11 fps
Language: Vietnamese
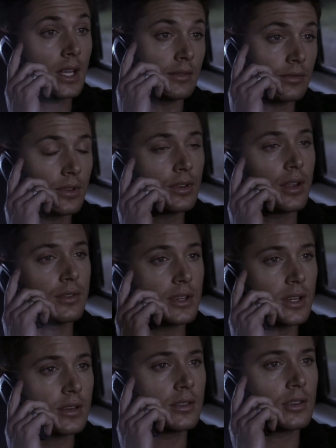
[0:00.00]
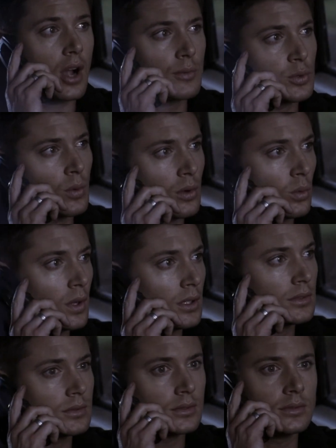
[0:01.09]
Dean cũng đồng ý rằng cậu có cuộc
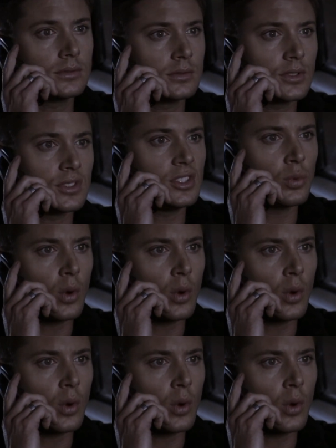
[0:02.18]
sống của riêng mình.